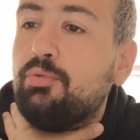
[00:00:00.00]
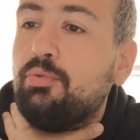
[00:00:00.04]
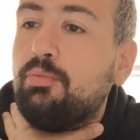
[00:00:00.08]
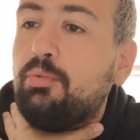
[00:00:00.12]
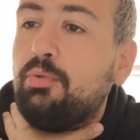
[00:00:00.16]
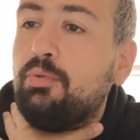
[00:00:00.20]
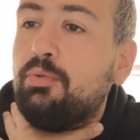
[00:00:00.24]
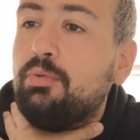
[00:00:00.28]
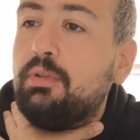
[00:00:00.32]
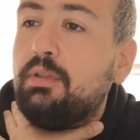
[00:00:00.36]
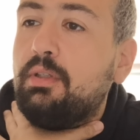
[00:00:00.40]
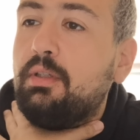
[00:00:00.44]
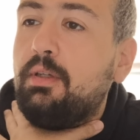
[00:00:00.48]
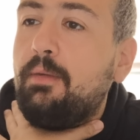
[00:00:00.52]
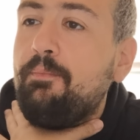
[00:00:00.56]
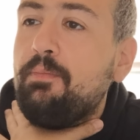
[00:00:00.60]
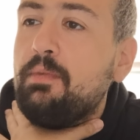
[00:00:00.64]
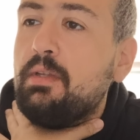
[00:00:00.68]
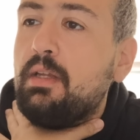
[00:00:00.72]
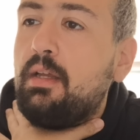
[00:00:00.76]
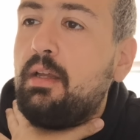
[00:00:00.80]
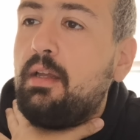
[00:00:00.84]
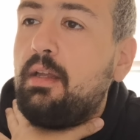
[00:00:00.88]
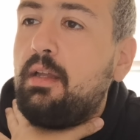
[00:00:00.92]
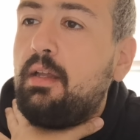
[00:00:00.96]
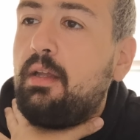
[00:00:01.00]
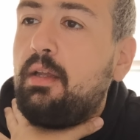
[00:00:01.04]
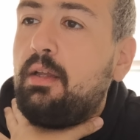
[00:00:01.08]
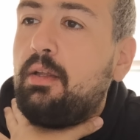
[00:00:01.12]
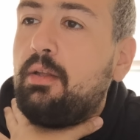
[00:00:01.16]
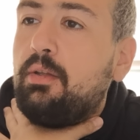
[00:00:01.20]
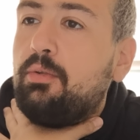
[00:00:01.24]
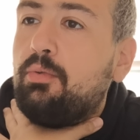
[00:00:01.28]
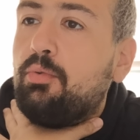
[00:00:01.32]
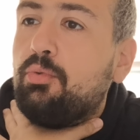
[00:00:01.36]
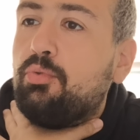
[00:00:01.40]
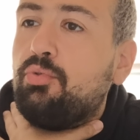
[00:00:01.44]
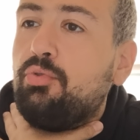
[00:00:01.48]
du monde.
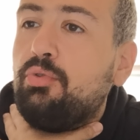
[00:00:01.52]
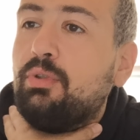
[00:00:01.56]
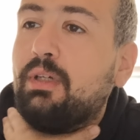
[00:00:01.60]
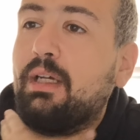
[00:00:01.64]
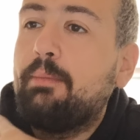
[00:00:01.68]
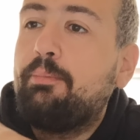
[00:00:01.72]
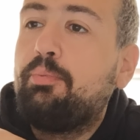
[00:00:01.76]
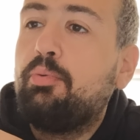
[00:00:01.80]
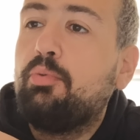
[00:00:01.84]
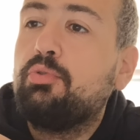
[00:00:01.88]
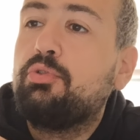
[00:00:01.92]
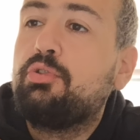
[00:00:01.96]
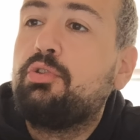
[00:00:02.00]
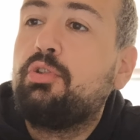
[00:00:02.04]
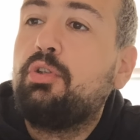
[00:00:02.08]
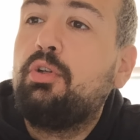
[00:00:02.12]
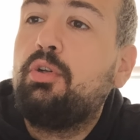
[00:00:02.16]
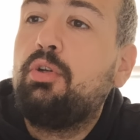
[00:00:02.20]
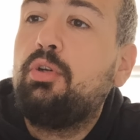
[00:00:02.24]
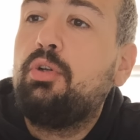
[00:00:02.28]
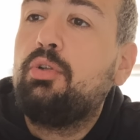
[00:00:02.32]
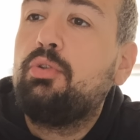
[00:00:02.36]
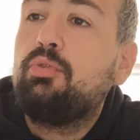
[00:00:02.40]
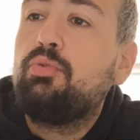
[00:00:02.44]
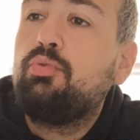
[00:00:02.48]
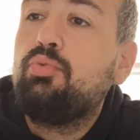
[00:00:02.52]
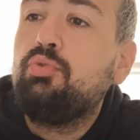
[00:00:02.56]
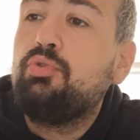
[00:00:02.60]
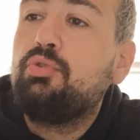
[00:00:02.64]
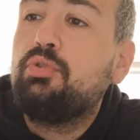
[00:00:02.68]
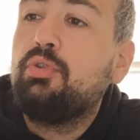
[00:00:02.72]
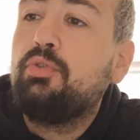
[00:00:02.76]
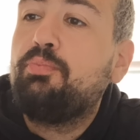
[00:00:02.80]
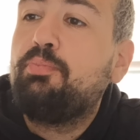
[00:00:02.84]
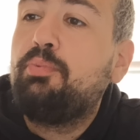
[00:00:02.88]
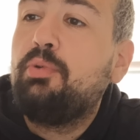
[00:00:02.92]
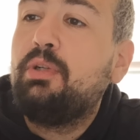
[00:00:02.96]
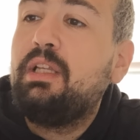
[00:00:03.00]
Donc une réponse euh, tout
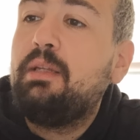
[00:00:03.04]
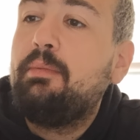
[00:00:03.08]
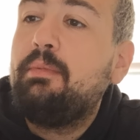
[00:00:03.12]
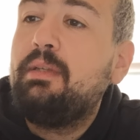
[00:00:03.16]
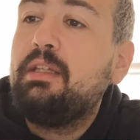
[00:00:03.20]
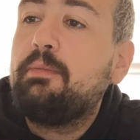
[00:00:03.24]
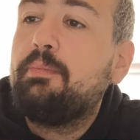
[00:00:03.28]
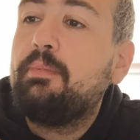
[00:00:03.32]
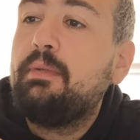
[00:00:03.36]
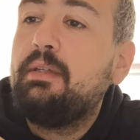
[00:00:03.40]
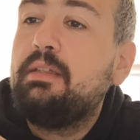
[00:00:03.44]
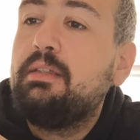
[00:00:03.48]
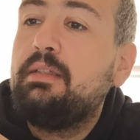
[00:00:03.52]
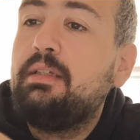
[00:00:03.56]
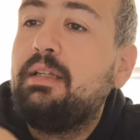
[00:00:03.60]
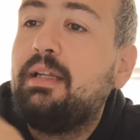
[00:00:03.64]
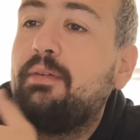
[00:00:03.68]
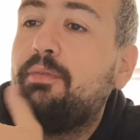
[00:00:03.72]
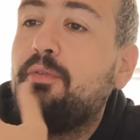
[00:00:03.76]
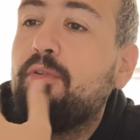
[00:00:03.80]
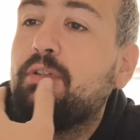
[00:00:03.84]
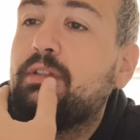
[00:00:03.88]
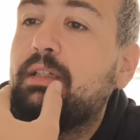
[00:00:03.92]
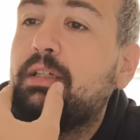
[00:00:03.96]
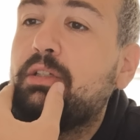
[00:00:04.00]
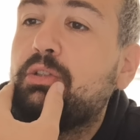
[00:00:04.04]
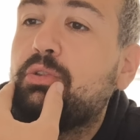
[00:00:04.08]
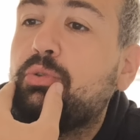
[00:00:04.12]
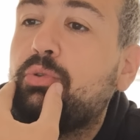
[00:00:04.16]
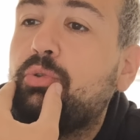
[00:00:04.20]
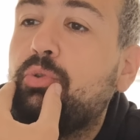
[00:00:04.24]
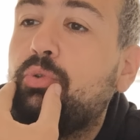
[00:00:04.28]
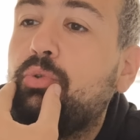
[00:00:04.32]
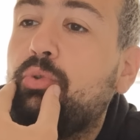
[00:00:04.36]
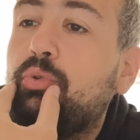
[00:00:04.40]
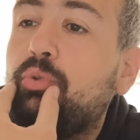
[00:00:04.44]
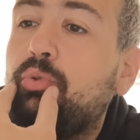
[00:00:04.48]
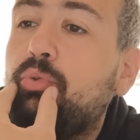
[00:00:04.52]
sauf polémique, mais il dit l'avantage
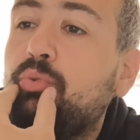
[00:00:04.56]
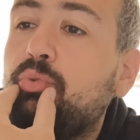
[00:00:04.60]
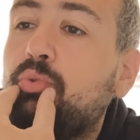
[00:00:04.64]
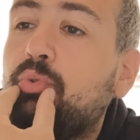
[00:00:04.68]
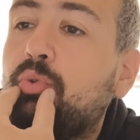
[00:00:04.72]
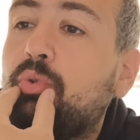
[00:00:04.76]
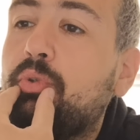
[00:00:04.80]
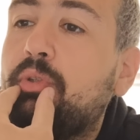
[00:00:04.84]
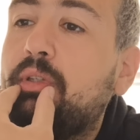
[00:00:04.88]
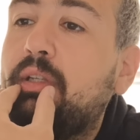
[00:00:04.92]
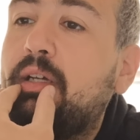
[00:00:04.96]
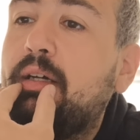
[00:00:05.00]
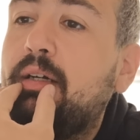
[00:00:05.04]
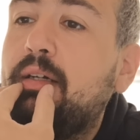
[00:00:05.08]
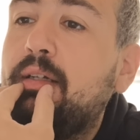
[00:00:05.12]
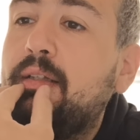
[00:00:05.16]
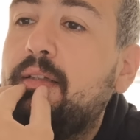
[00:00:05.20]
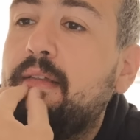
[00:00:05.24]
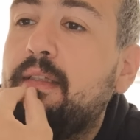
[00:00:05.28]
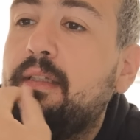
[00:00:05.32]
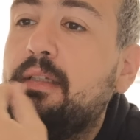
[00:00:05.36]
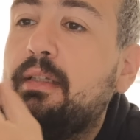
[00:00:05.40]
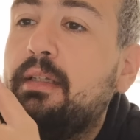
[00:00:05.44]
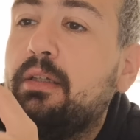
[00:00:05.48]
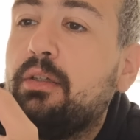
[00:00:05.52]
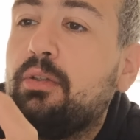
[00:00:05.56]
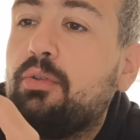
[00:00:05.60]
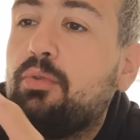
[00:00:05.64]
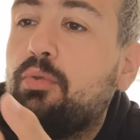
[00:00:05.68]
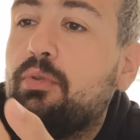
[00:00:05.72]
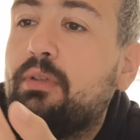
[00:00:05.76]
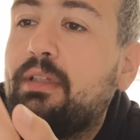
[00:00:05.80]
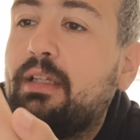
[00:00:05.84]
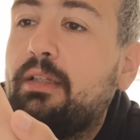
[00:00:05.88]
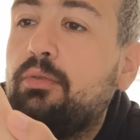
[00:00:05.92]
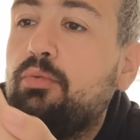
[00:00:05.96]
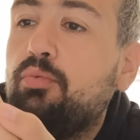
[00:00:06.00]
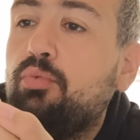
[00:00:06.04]
que nous on a,
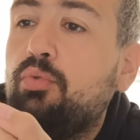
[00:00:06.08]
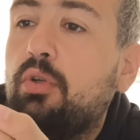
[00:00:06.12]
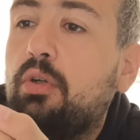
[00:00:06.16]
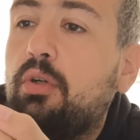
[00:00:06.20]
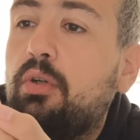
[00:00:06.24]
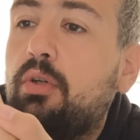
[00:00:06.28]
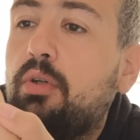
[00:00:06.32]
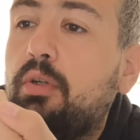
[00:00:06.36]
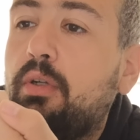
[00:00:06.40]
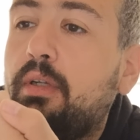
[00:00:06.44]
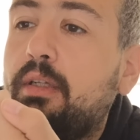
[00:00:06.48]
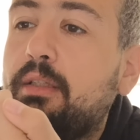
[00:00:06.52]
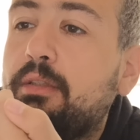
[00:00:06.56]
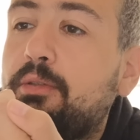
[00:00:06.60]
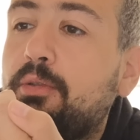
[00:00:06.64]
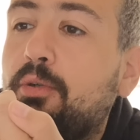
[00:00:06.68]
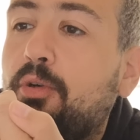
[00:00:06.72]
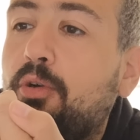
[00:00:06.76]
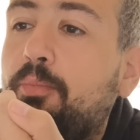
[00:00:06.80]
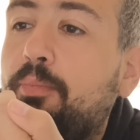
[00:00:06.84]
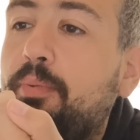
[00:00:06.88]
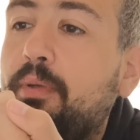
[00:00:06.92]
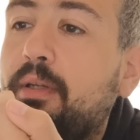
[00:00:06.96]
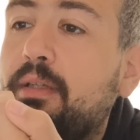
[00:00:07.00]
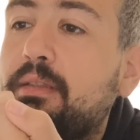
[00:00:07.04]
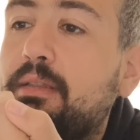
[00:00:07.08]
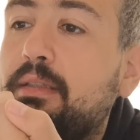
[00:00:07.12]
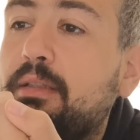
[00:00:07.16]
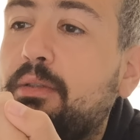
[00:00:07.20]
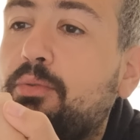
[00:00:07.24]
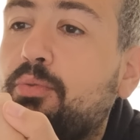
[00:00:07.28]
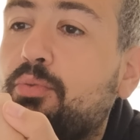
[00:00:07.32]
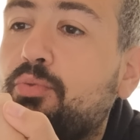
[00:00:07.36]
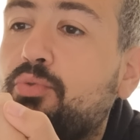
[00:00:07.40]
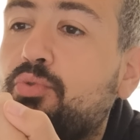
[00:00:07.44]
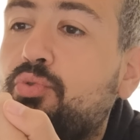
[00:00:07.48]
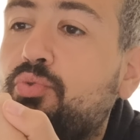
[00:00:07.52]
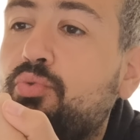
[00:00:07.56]
qu'on a nous euh, les Européens, c'est
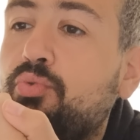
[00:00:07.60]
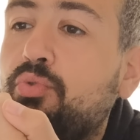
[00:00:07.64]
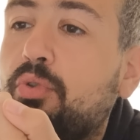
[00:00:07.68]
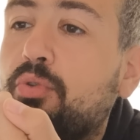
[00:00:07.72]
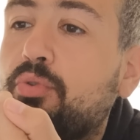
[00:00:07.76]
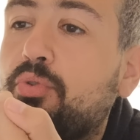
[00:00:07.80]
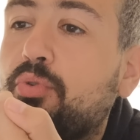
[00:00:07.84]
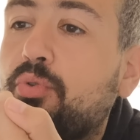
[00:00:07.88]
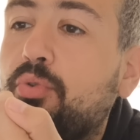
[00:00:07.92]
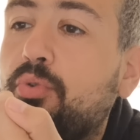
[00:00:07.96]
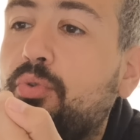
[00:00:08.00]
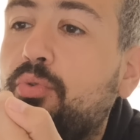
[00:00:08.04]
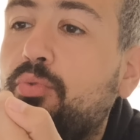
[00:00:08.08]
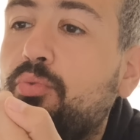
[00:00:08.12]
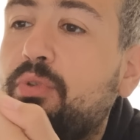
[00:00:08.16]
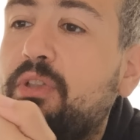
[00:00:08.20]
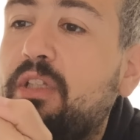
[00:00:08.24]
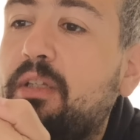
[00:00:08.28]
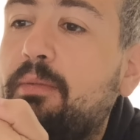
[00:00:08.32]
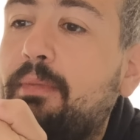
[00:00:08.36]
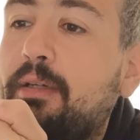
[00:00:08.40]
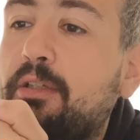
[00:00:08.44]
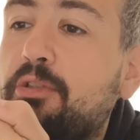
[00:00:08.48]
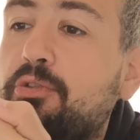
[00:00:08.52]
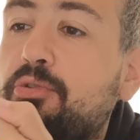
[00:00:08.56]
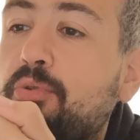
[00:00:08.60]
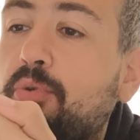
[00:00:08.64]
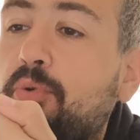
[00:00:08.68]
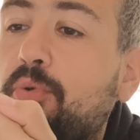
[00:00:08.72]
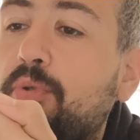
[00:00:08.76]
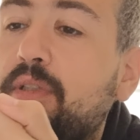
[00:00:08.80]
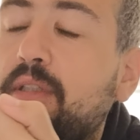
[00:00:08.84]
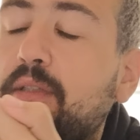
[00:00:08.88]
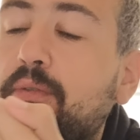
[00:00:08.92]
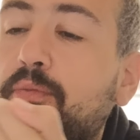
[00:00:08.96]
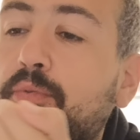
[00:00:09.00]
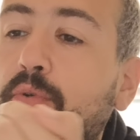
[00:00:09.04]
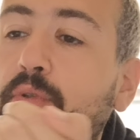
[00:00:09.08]
qu'on joue entre nous des matchs de
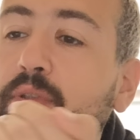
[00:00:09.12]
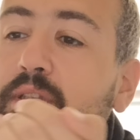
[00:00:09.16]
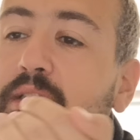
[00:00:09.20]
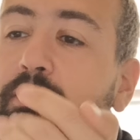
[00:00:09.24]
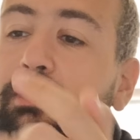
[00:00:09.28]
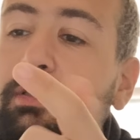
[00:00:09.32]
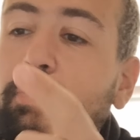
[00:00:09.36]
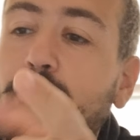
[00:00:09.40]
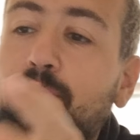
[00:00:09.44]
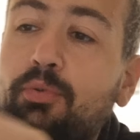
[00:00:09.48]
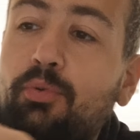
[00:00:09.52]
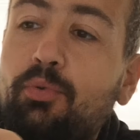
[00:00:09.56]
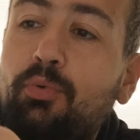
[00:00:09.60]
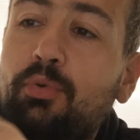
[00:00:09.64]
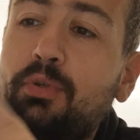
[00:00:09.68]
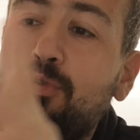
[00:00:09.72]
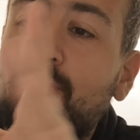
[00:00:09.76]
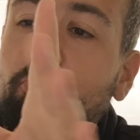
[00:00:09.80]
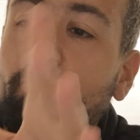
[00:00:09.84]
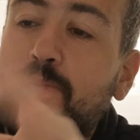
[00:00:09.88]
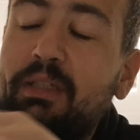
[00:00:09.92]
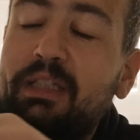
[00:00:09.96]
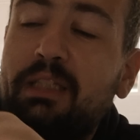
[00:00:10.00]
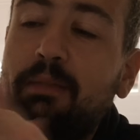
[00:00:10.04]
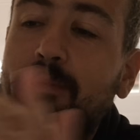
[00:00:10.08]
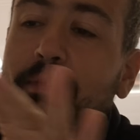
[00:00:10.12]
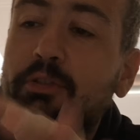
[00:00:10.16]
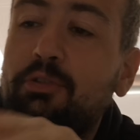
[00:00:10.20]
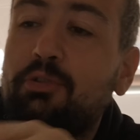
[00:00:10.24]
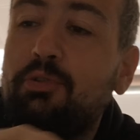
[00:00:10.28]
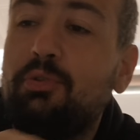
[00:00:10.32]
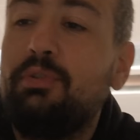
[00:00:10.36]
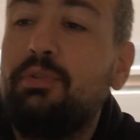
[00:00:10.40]
haut niveau. Ça veut dire que eux ils jouent pas des matchs